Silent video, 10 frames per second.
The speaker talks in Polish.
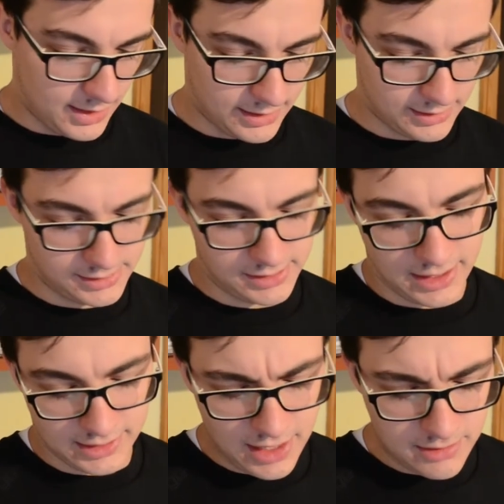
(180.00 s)
E,
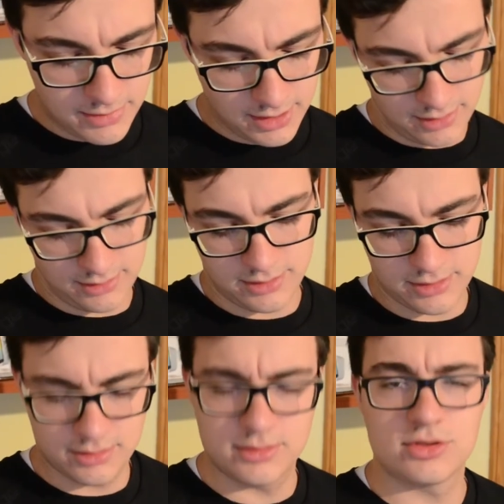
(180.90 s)
a dajmy
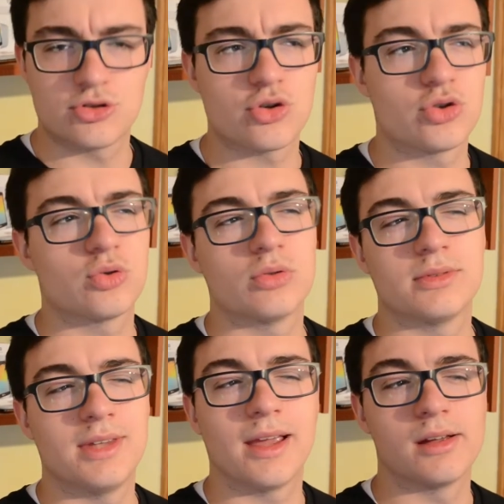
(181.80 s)
coś
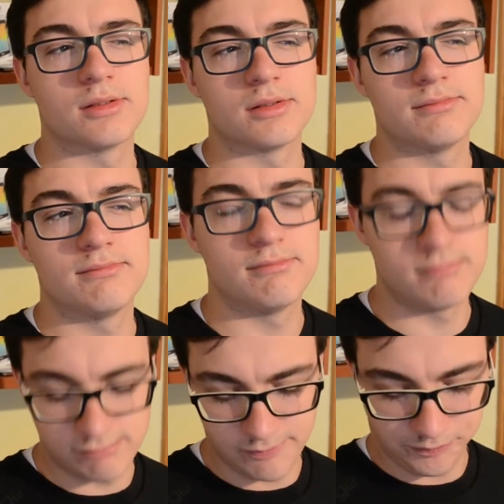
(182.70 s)
trudnego.
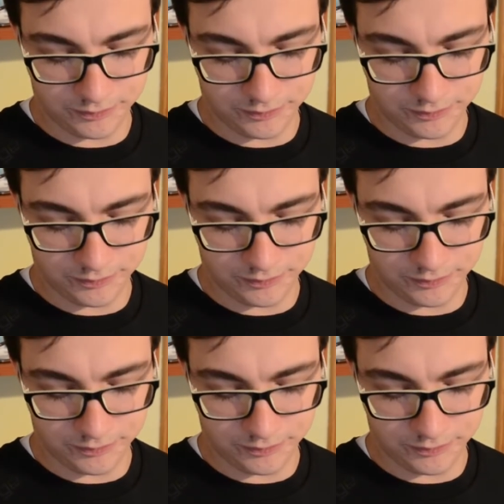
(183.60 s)
Hmm.